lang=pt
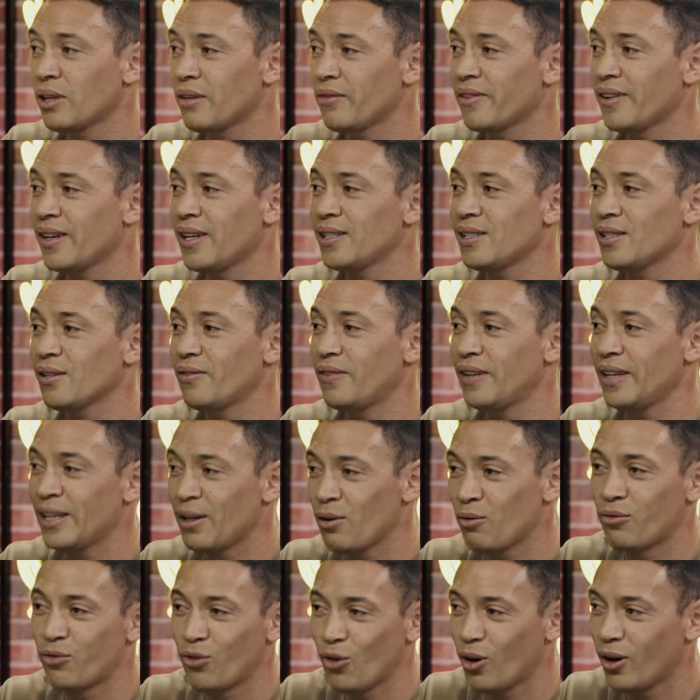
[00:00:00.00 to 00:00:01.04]
vez e eu falei, eu
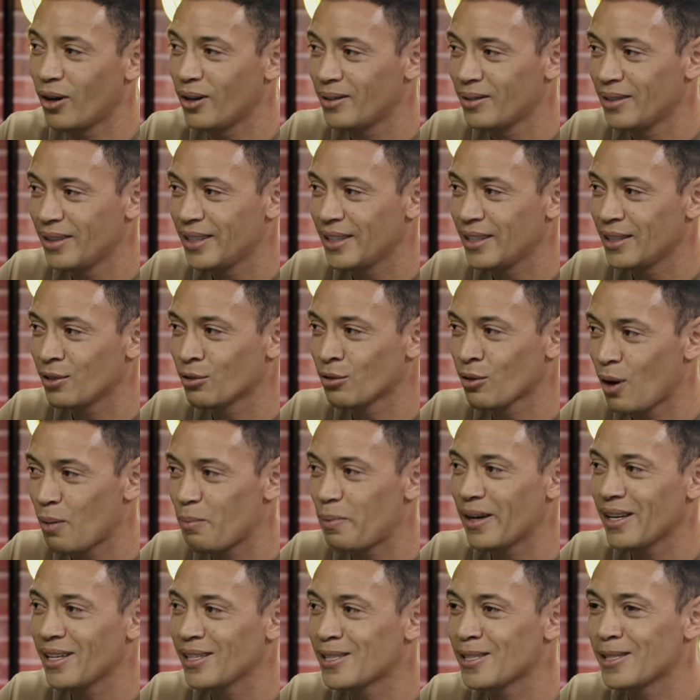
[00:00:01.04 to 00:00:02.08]
vou. Eu não
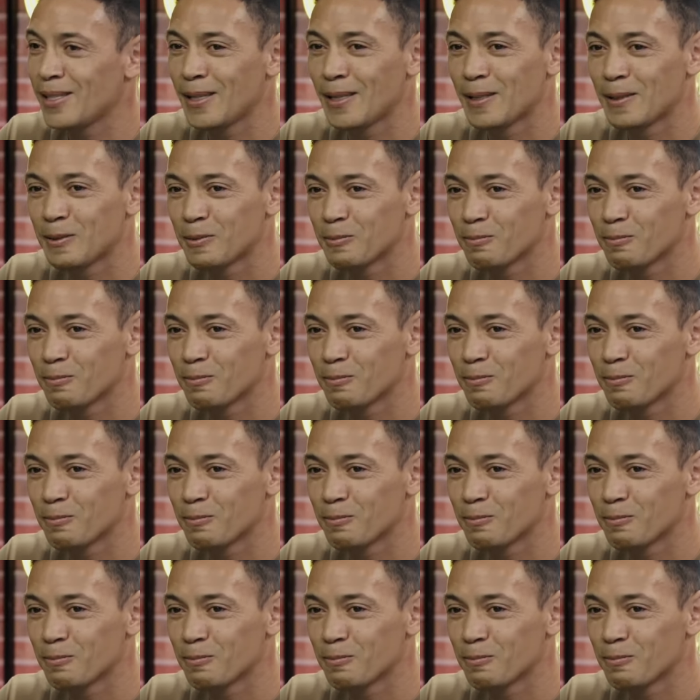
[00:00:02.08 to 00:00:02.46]
apareci.